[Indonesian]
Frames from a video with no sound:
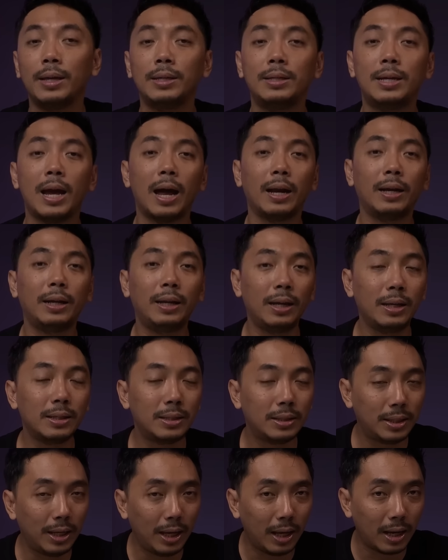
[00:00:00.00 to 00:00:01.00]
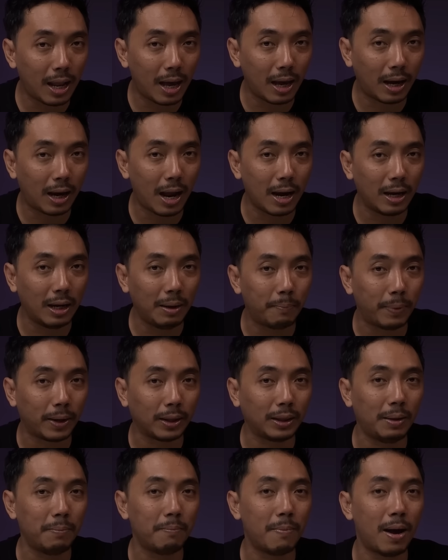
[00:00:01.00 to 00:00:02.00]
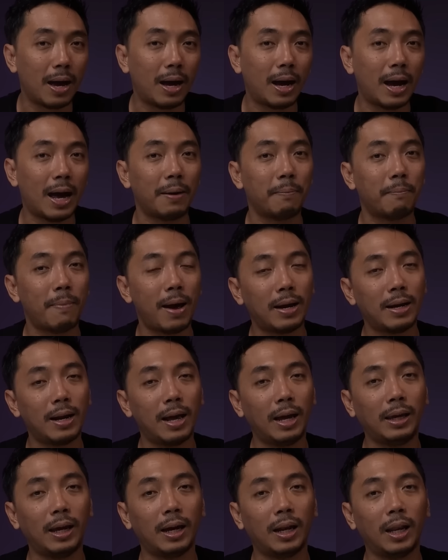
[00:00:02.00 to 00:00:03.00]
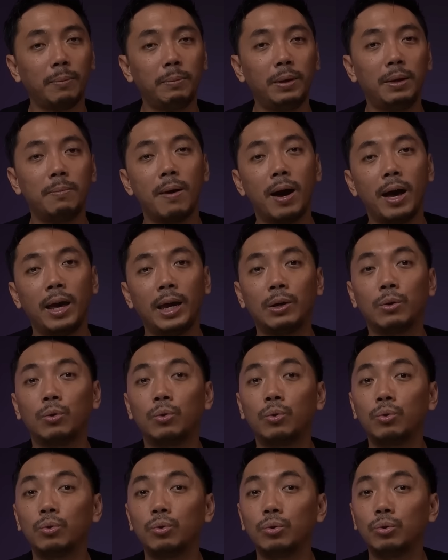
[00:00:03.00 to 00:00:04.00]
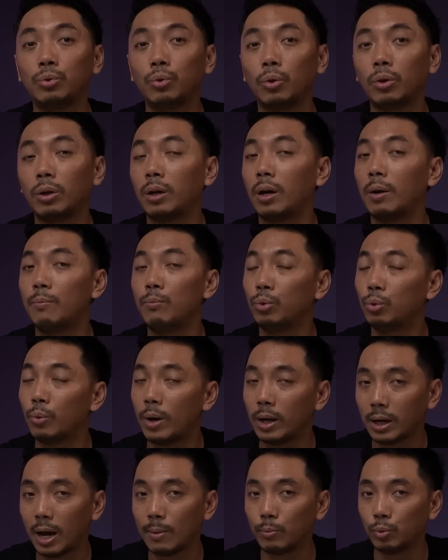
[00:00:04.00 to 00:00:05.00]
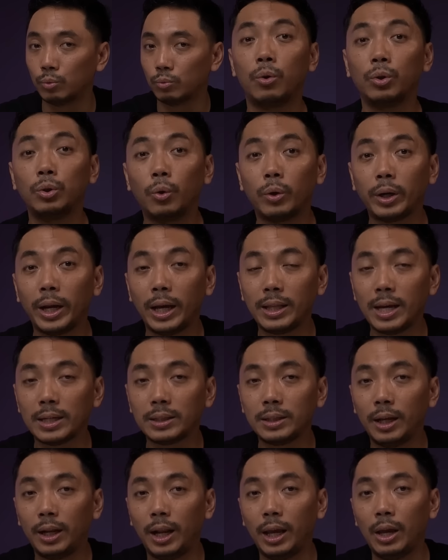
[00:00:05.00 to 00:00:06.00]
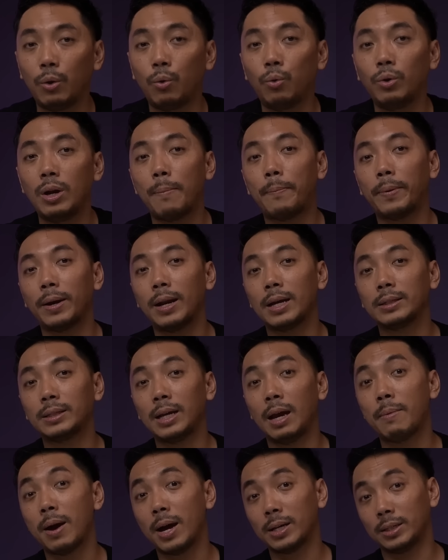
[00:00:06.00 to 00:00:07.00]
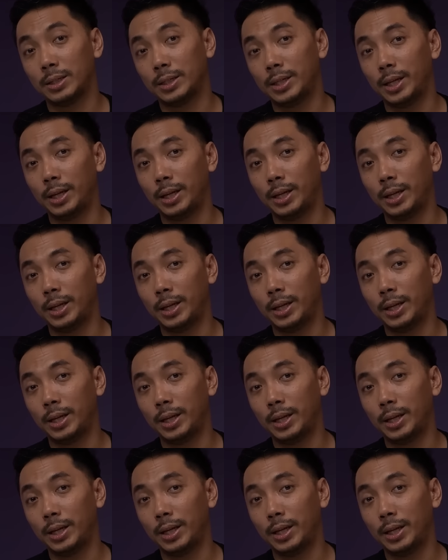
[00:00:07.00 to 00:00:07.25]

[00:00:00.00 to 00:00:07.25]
Jadi silahkan dipertimbangkan mana yang lebih baik untuk kebutuhan kamu. Untuk rate-nya sendiri udah pernah saya bahas di